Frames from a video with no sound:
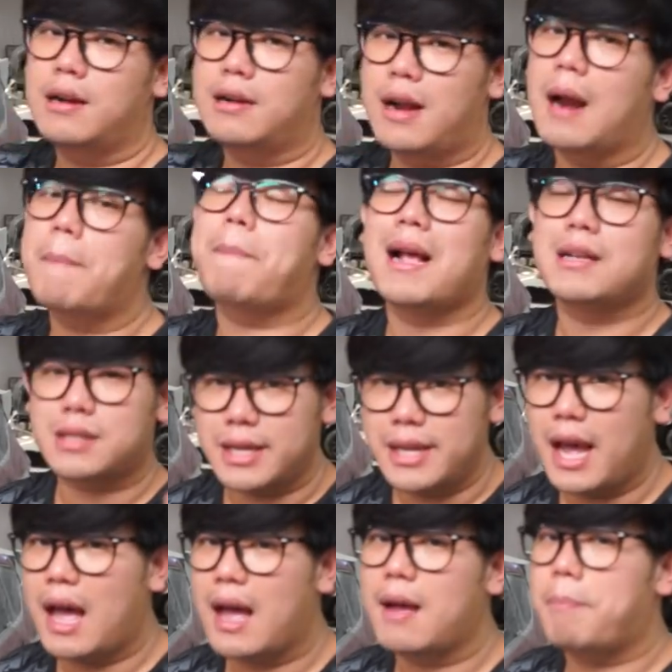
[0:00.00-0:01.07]
Dan
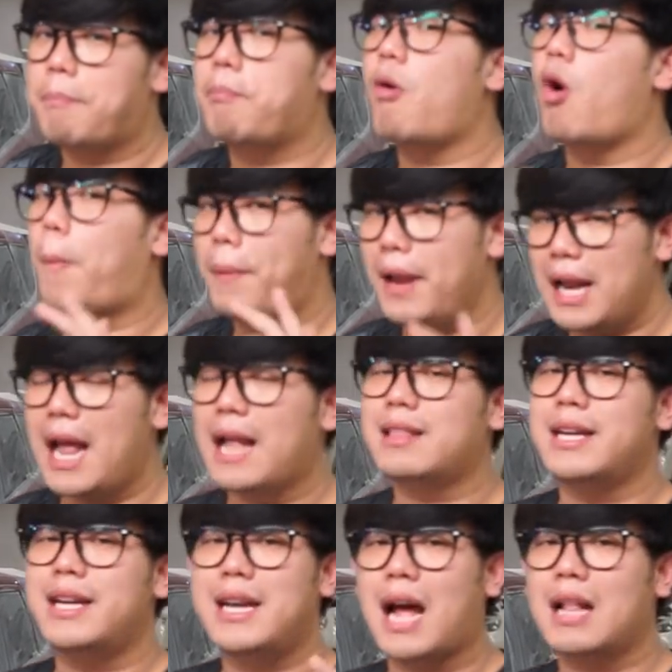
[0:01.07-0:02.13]
pastinya mobil yang
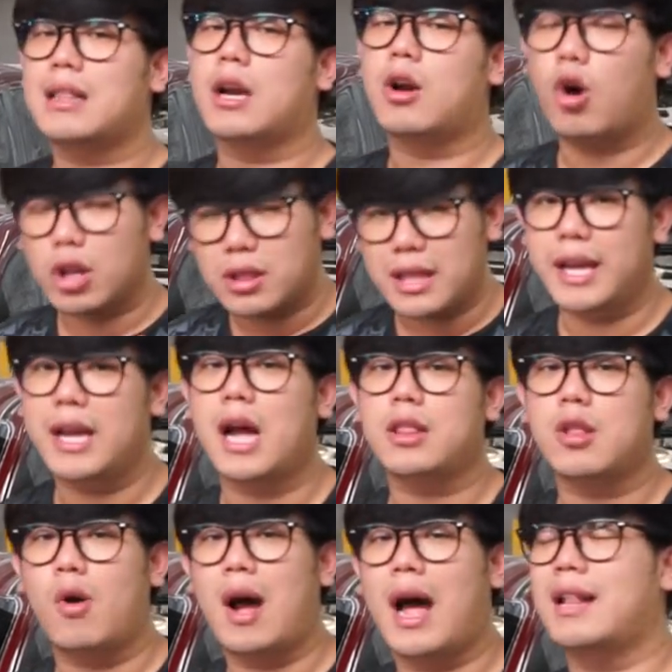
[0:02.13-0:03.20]
tidak tercoating
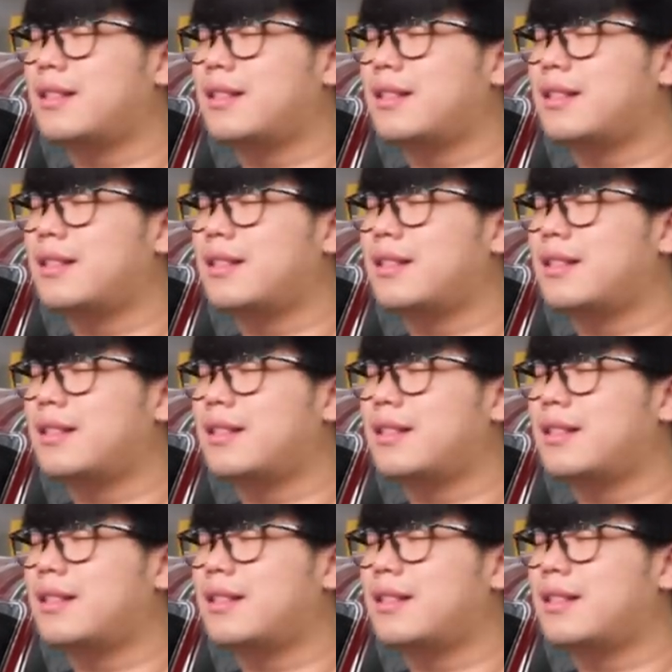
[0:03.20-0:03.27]
atau nggak